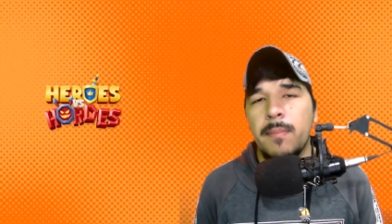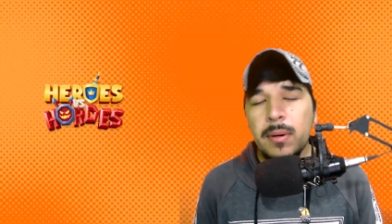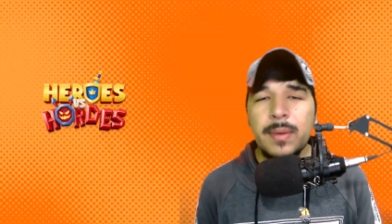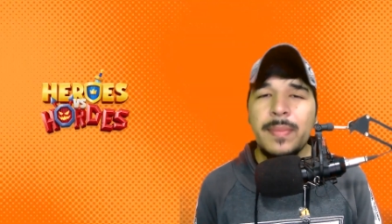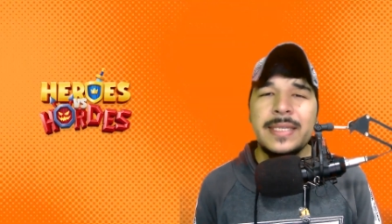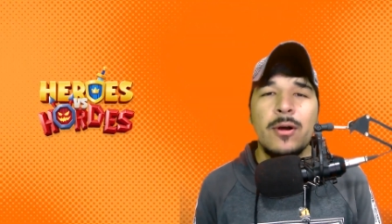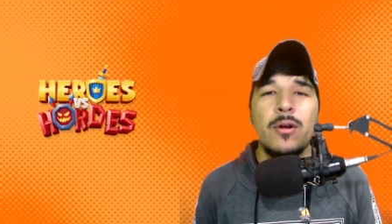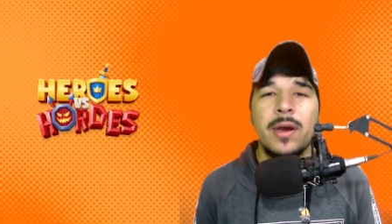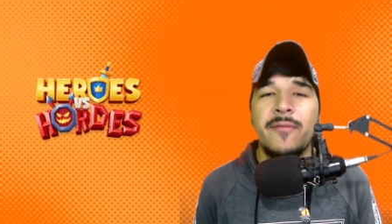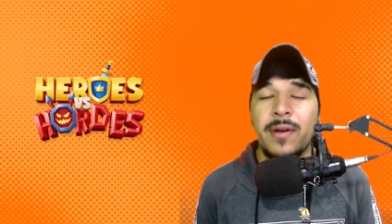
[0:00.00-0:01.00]
Vamos a empezar con
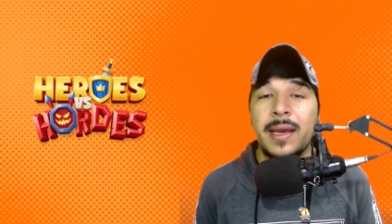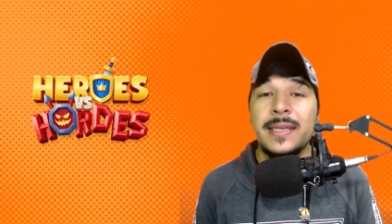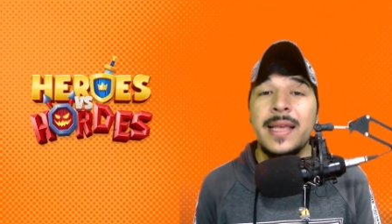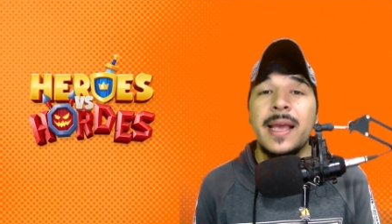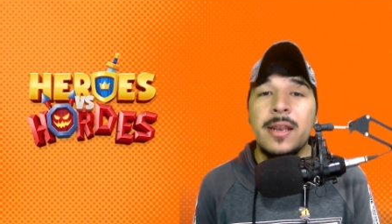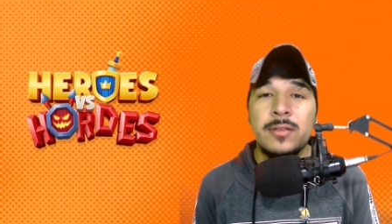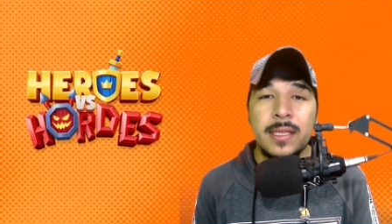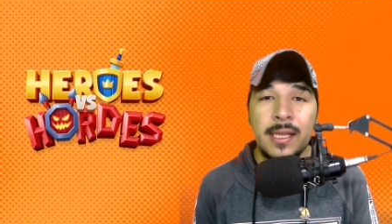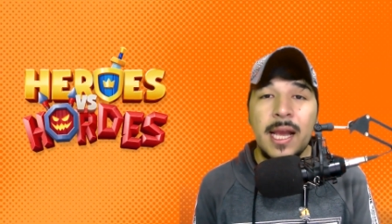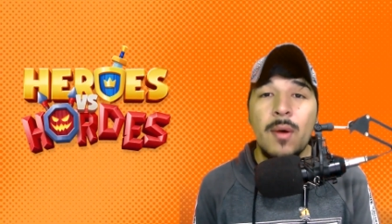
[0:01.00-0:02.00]
los jefes, que es el que nos
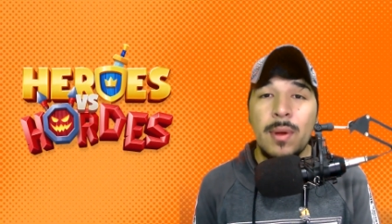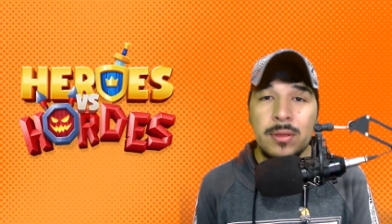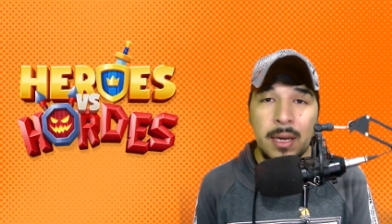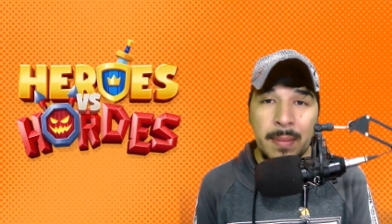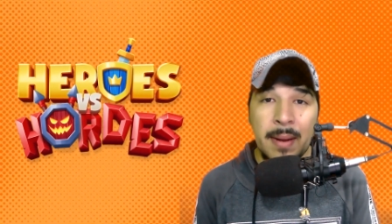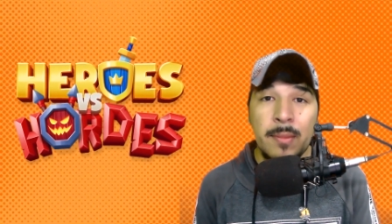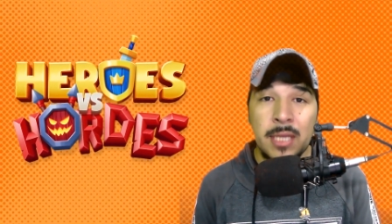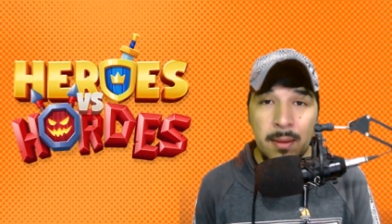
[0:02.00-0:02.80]
indica cuando terminamos el